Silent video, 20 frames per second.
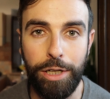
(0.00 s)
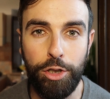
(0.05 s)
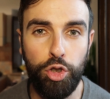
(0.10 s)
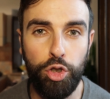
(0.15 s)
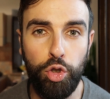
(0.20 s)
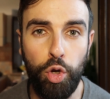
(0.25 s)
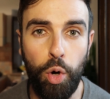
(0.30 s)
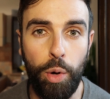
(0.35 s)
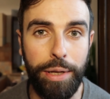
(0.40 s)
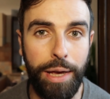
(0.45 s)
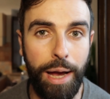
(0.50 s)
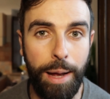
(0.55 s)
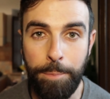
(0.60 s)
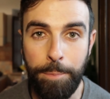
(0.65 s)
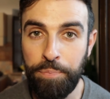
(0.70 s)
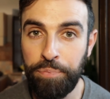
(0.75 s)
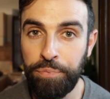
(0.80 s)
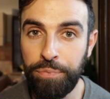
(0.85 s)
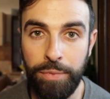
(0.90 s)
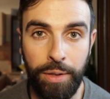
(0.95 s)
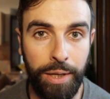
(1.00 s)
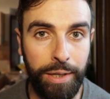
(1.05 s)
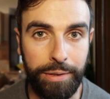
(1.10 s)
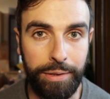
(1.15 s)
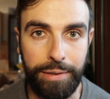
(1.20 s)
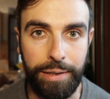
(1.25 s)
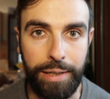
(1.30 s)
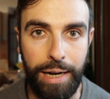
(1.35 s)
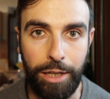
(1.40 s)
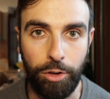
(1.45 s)
La storia,
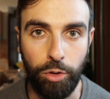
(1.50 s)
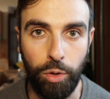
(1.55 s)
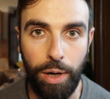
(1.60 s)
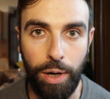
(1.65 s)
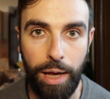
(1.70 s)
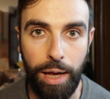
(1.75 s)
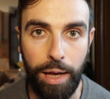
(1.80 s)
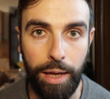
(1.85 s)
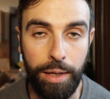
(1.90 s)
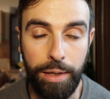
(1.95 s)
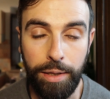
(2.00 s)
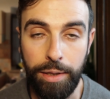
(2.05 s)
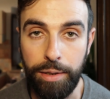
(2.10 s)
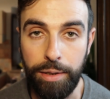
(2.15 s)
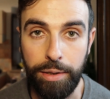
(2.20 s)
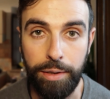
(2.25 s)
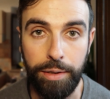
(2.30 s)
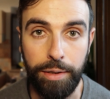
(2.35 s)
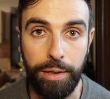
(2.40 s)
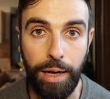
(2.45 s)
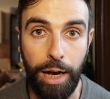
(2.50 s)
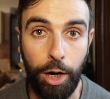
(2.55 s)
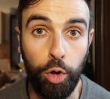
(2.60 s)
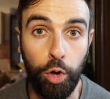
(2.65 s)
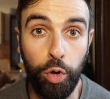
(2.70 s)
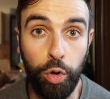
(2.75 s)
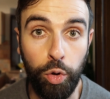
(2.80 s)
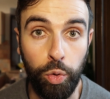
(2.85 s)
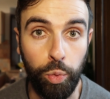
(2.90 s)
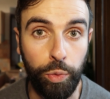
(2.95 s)
tirandola eh, a
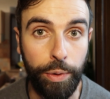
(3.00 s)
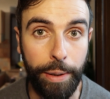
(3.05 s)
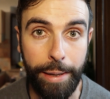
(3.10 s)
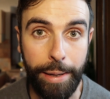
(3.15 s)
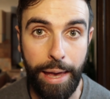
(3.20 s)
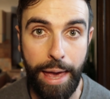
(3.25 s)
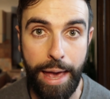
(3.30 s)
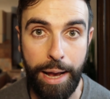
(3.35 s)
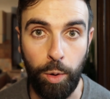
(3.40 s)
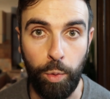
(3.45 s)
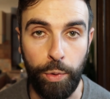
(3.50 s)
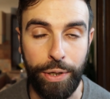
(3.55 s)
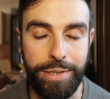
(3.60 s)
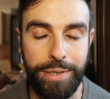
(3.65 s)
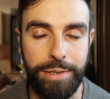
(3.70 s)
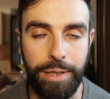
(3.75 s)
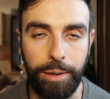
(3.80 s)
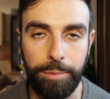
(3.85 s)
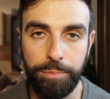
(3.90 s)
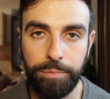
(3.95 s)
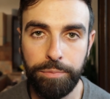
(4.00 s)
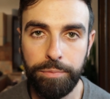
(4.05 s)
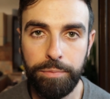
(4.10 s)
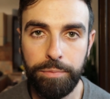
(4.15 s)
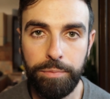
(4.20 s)
concludere, è questa.